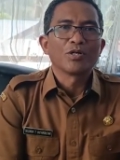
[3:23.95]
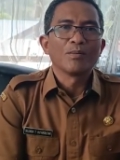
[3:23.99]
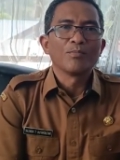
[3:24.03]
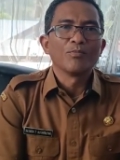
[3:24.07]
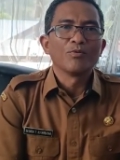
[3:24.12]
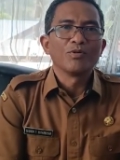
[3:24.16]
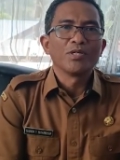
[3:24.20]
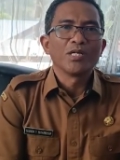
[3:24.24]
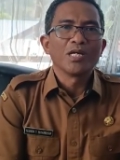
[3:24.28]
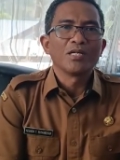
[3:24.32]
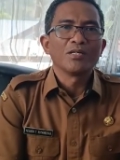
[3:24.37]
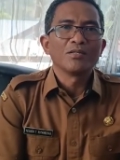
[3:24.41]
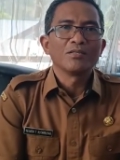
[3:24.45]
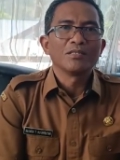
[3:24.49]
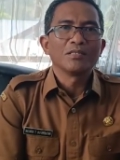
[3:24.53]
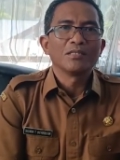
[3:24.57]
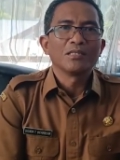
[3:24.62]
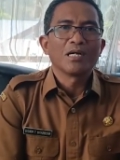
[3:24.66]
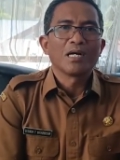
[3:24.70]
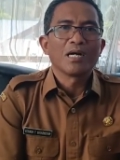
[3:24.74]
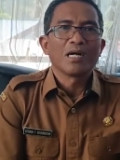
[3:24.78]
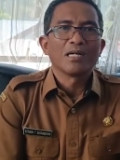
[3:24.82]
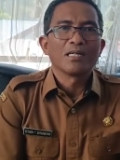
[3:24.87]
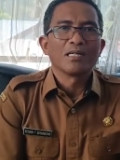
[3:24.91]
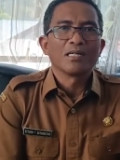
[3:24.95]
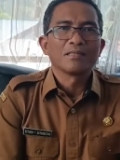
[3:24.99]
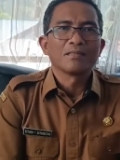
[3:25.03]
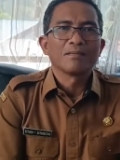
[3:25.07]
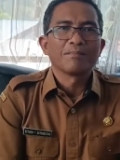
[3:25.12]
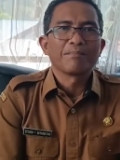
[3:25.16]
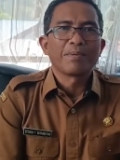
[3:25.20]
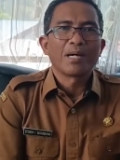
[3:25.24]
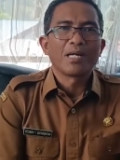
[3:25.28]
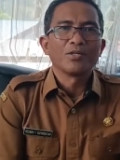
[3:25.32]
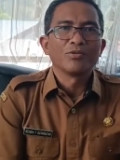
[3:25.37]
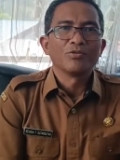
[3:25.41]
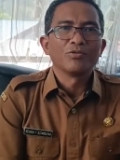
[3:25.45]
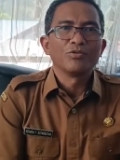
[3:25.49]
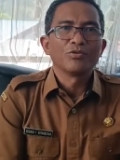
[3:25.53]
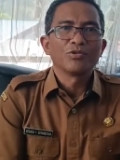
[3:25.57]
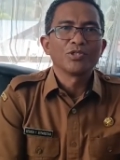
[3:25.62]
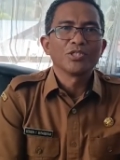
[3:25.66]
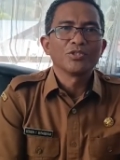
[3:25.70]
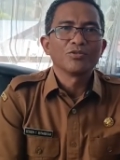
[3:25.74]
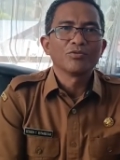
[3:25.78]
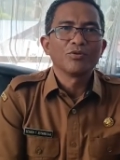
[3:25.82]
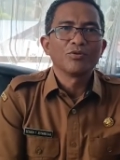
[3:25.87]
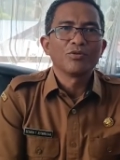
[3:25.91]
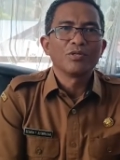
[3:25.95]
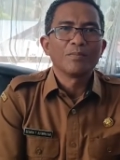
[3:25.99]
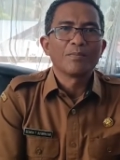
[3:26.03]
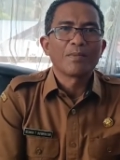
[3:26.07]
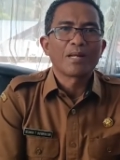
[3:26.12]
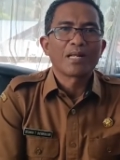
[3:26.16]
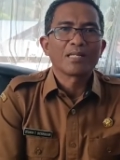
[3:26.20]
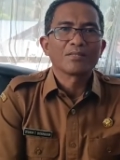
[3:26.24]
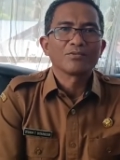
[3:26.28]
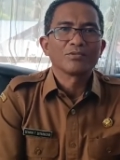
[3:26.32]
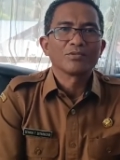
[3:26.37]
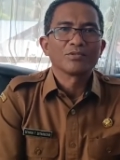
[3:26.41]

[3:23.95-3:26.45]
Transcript: Kemudian yang ada tempat duduk itu 500 uh,